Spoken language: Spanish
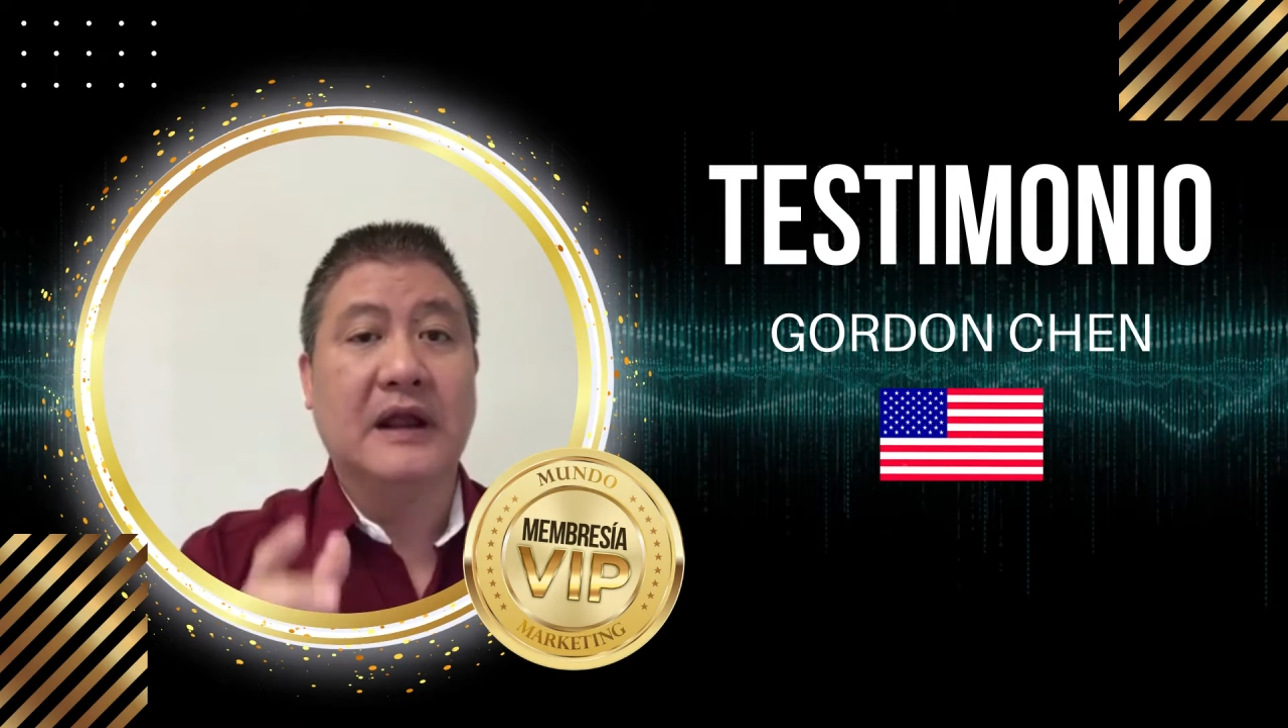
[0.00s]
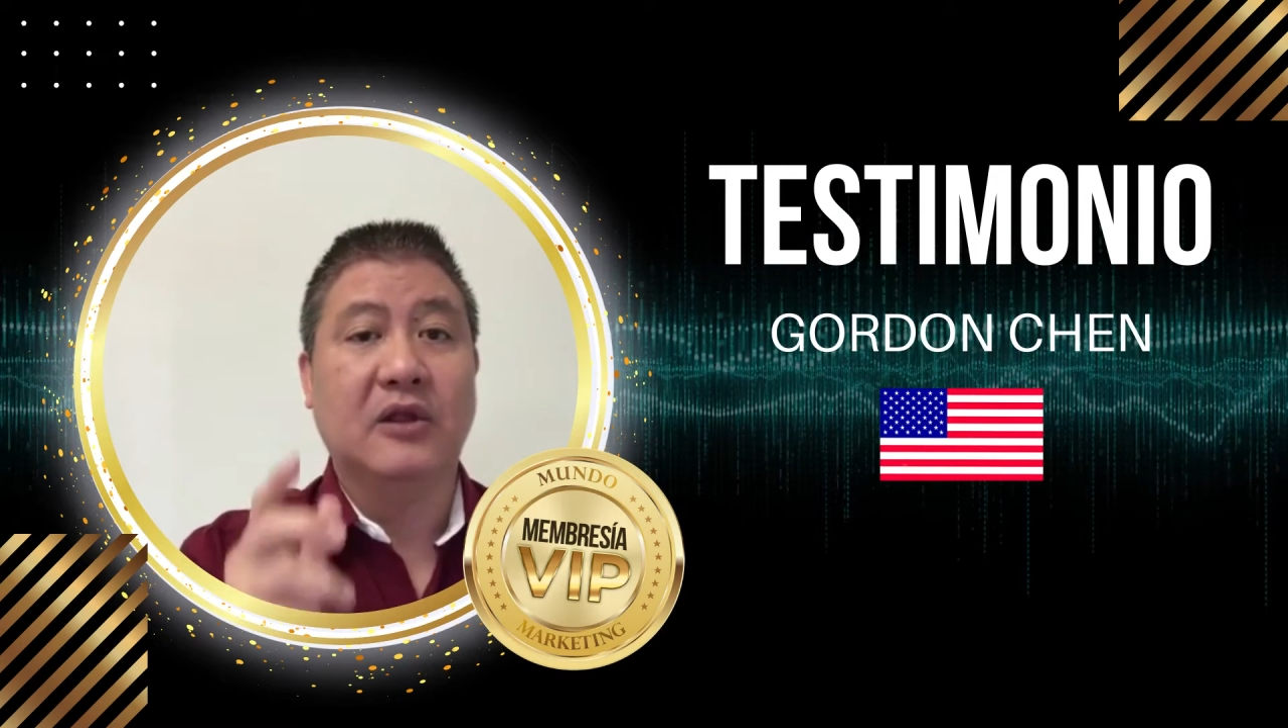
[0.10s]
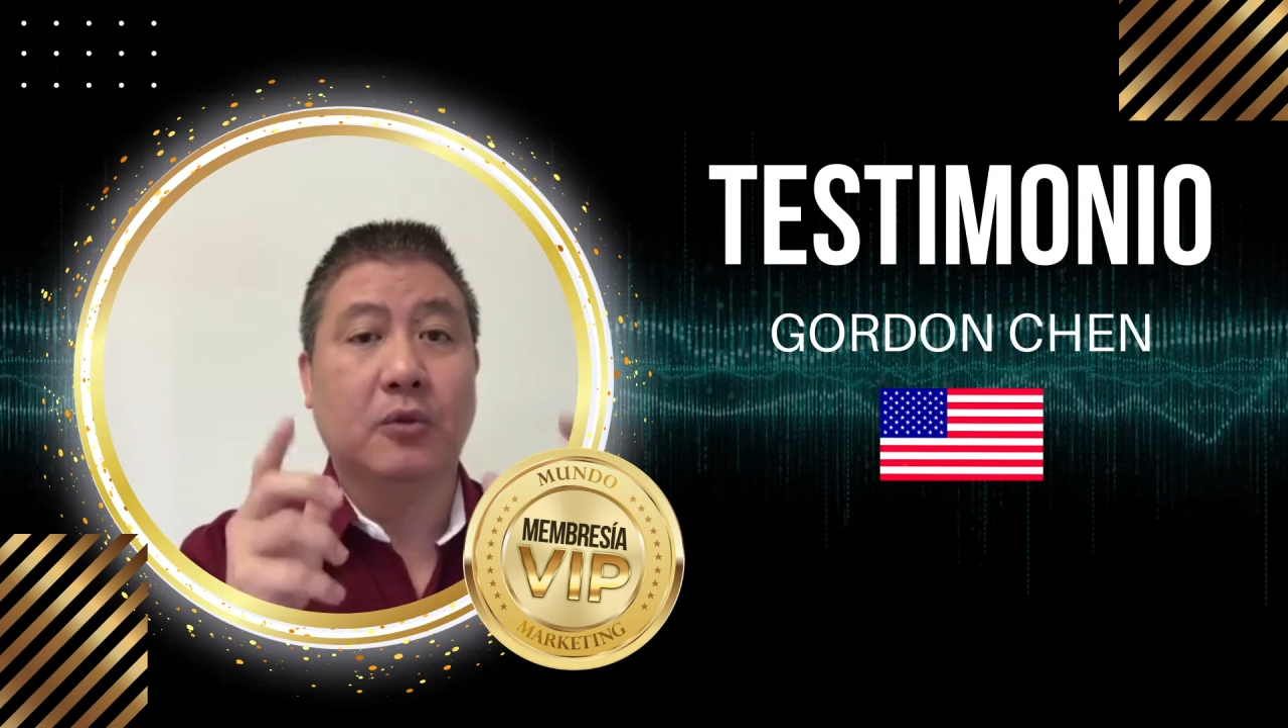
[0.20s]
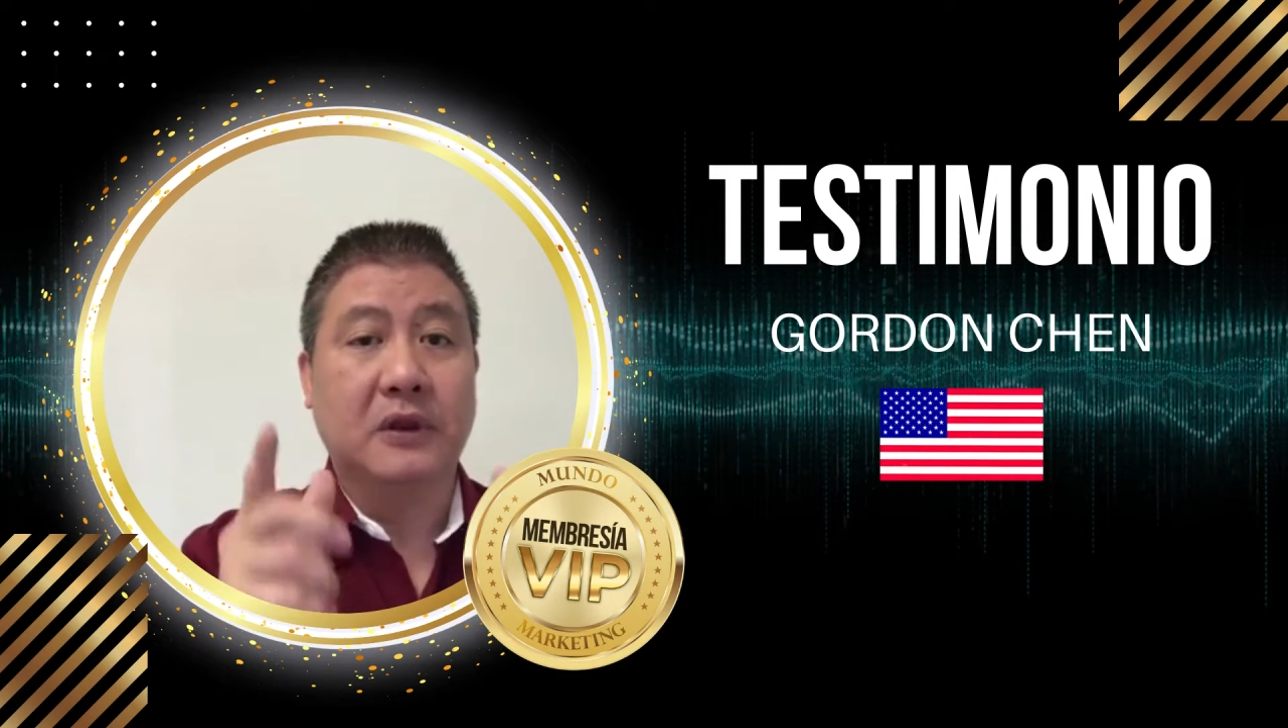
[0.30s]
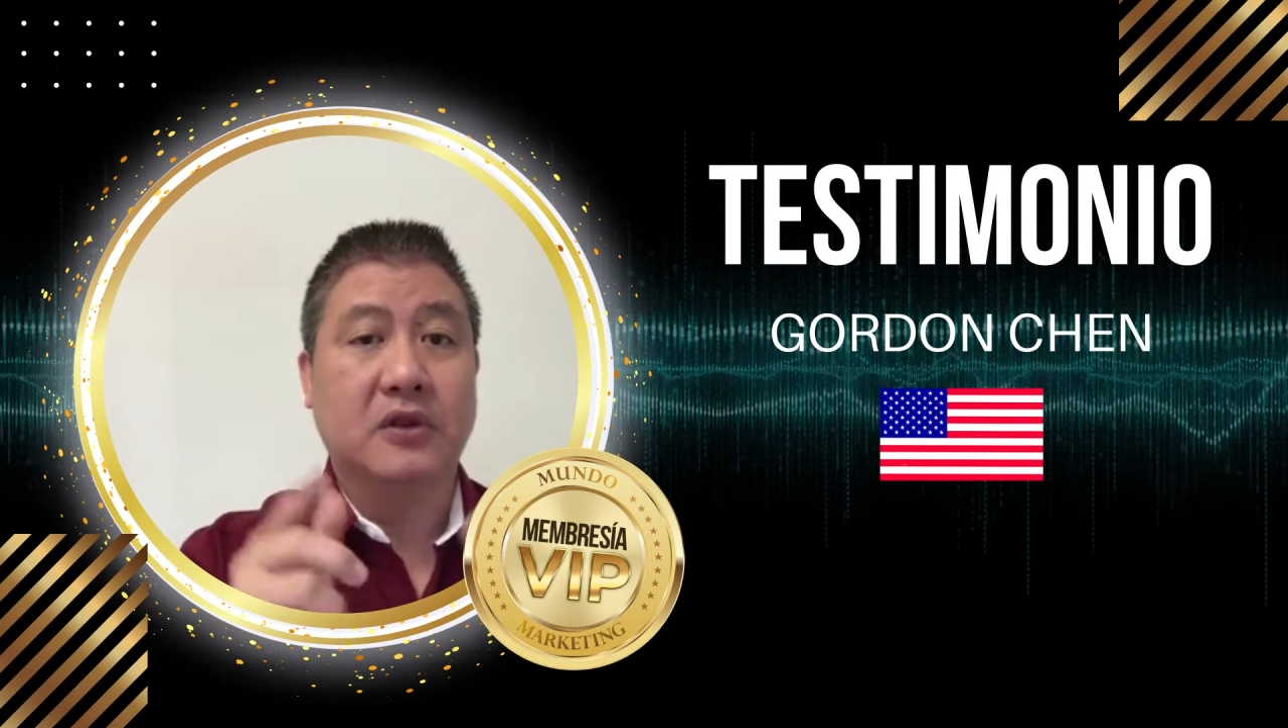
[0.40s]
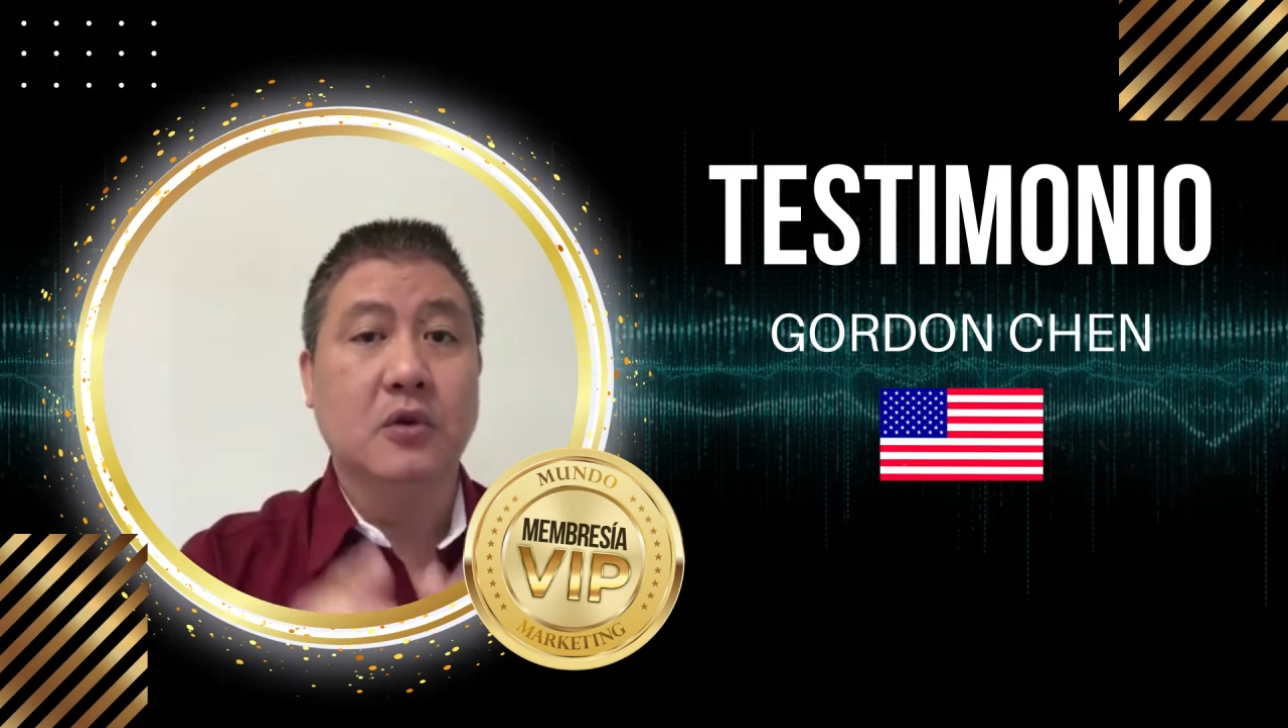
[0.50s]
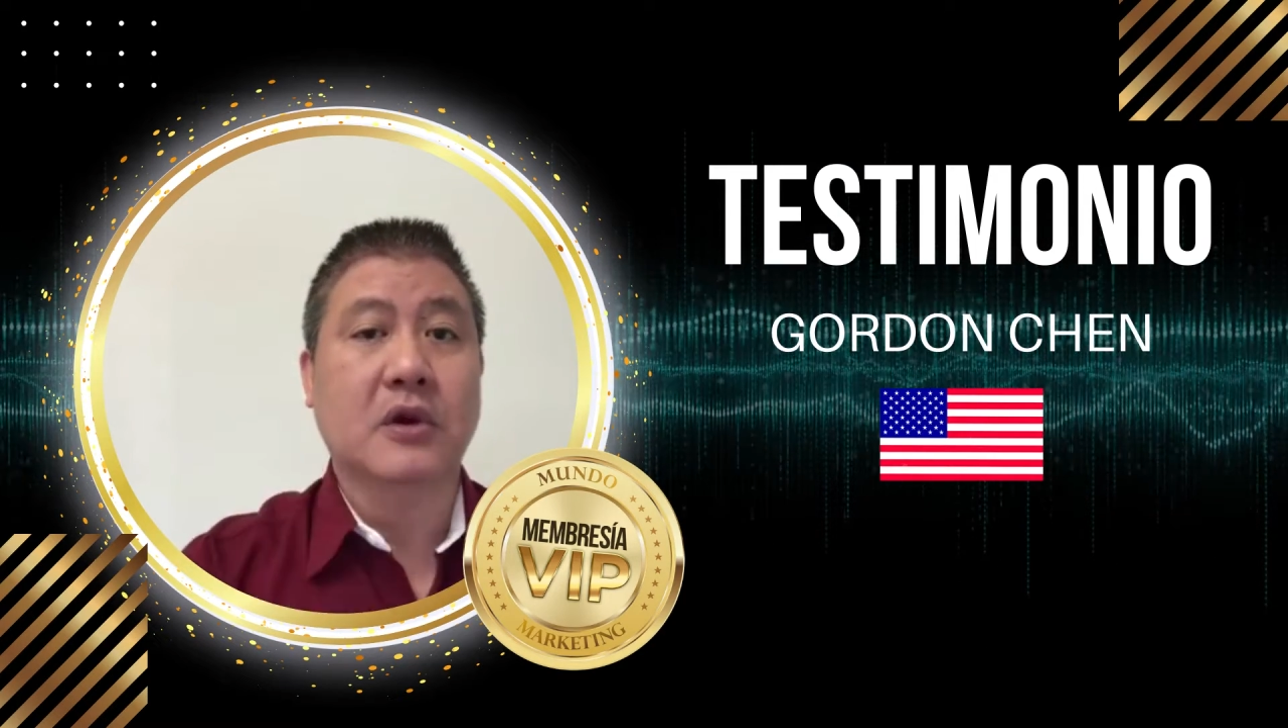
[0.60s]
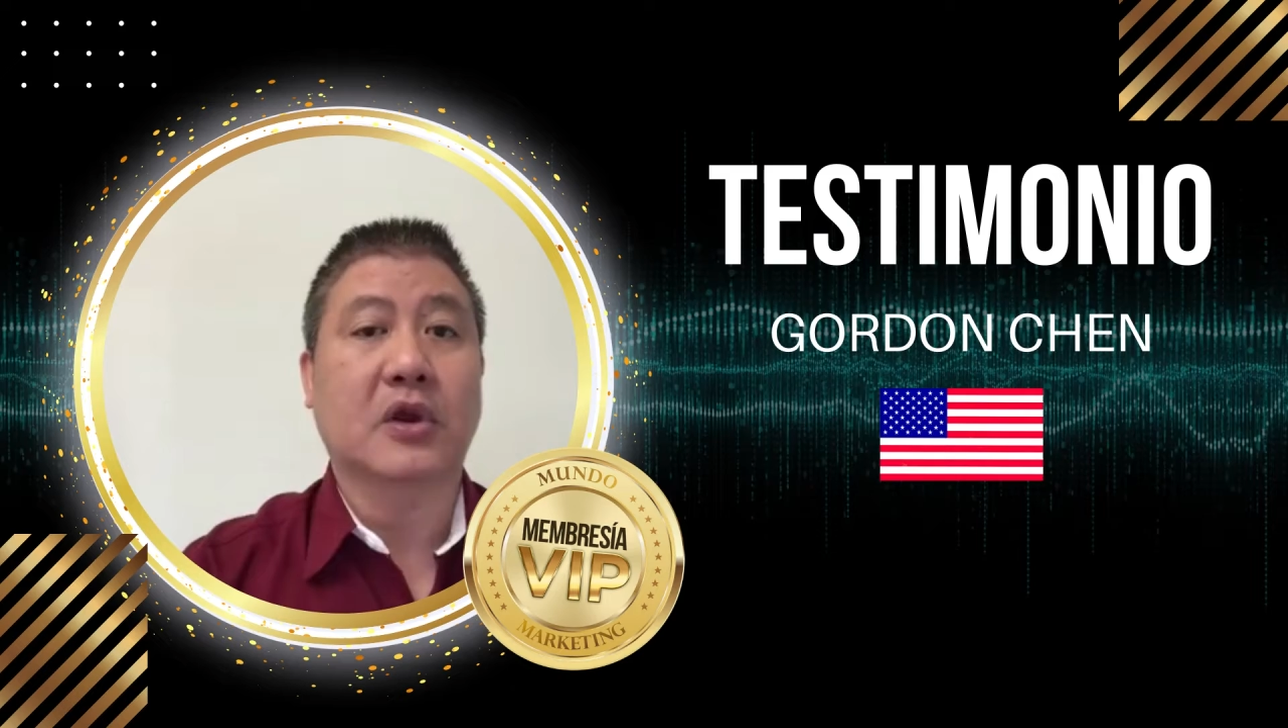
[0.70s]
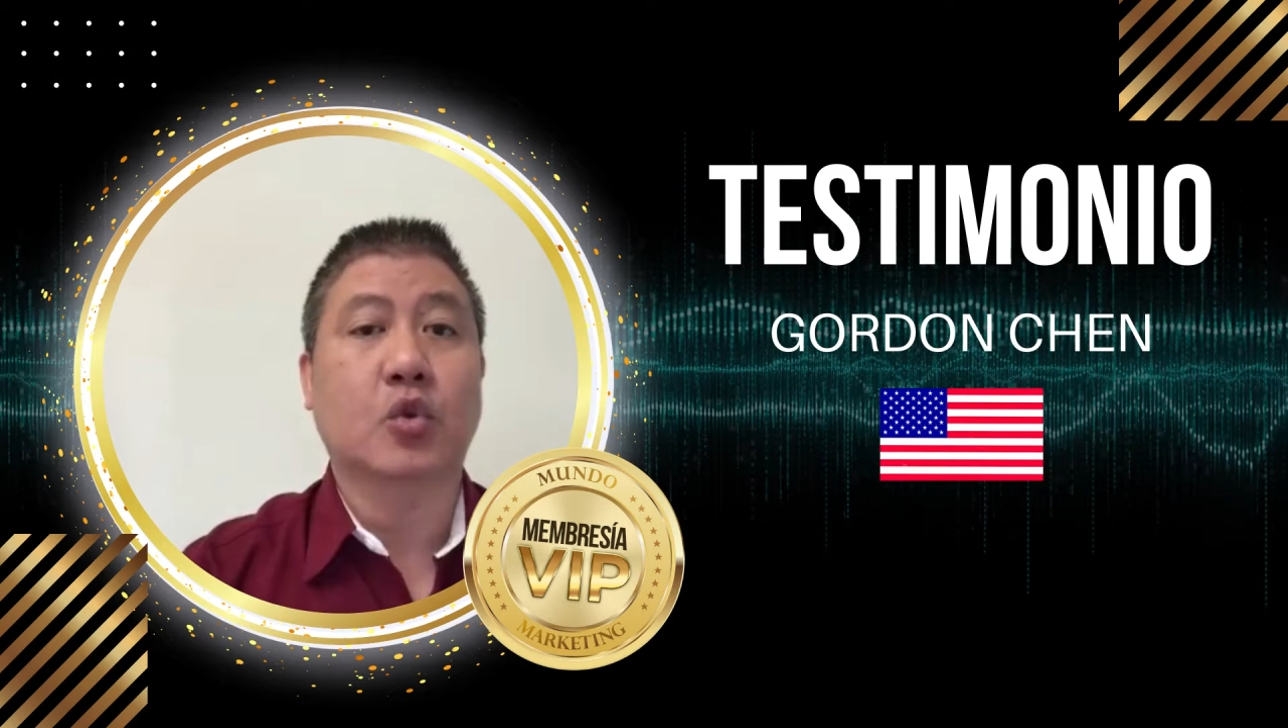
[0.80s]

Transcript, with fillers: el objetivo que